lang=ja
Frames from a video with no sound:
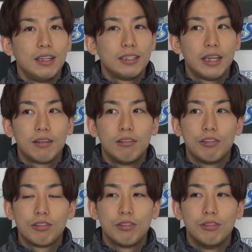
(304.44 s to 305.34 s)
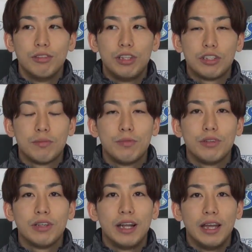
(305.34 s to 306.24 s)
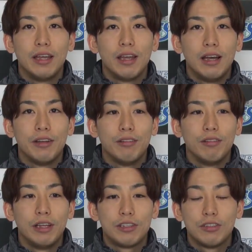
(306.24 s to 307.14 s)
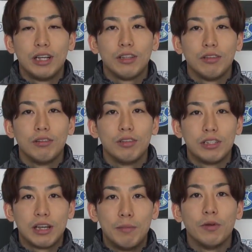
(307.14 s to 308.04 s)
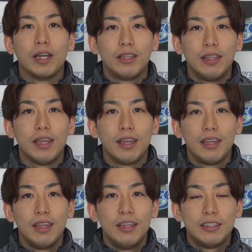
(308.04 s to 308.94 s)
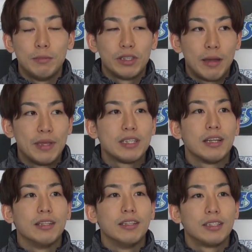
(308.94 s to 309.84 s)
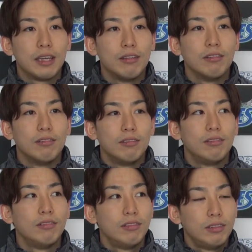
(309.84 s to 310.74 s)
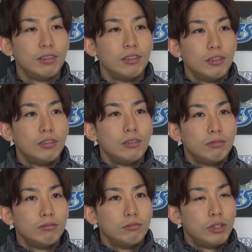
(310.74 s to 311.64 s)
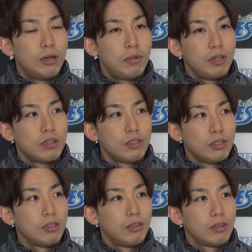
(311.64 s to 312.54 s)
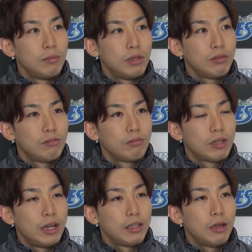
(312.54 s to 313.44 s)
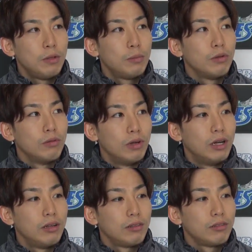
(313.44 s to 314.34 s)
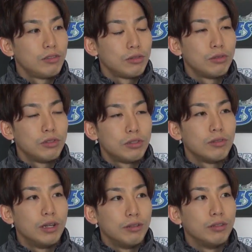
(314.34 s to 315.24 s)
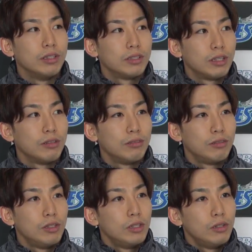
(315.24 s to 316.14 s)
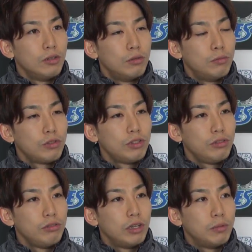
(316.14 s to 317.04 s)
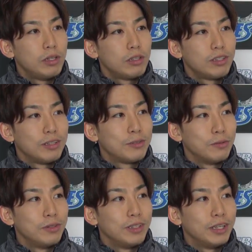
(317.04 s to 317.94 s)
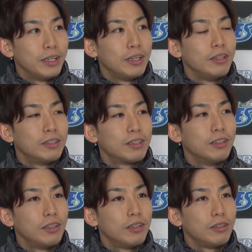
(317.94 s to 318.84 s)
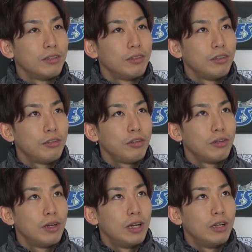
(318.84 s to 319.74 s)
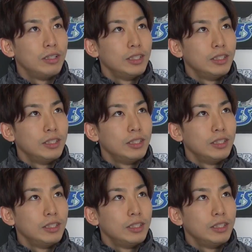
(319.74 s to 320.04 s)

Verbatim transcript: 最後15分20分ぐらいあの練習の後時間もらって全部試したんですけど裏話っていうか、まあ、変えた部分はちょっとずつはあるんですけど、うん、面白い裏話はそんなないですかね。というよりは、